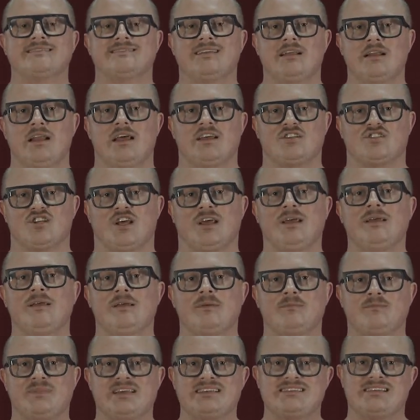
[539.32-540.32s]
Tyle, że
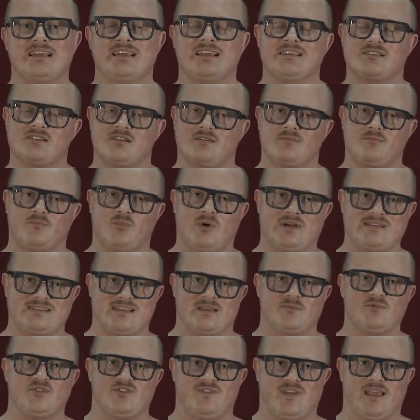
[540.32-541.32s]
piesek jest
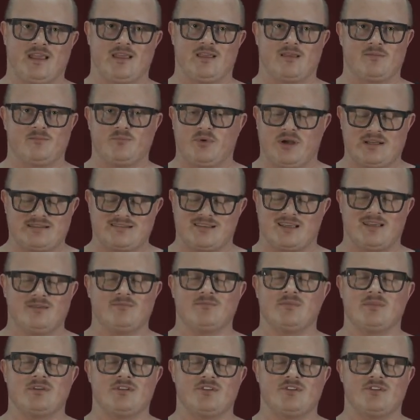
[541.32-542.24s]
płaskim, dźwięk, płaskim